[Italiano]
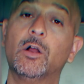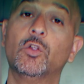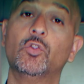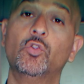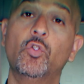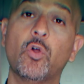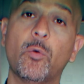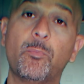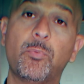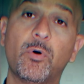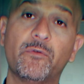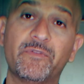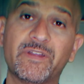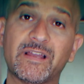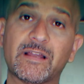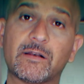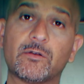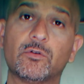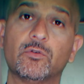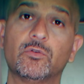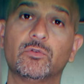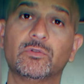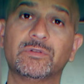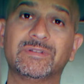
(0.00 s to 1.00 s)
dopo
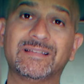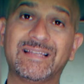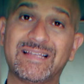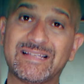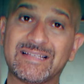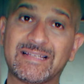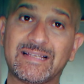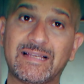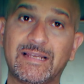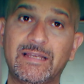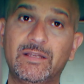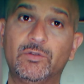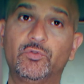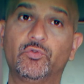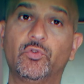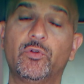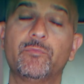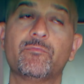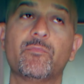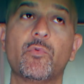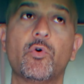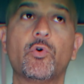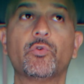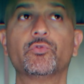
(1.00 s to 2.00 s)
averlo descritto
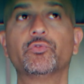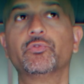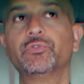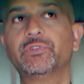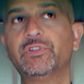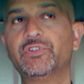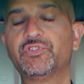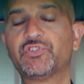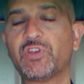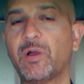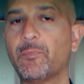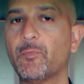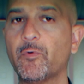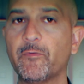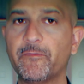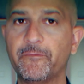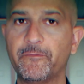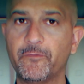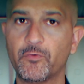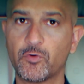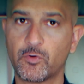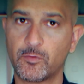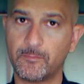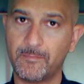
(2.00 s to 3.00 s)
in modo diciamo
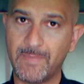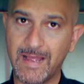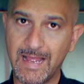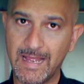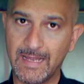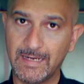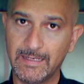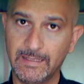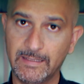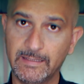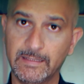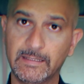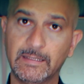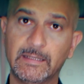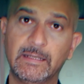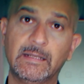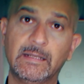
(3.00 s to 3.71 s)
formale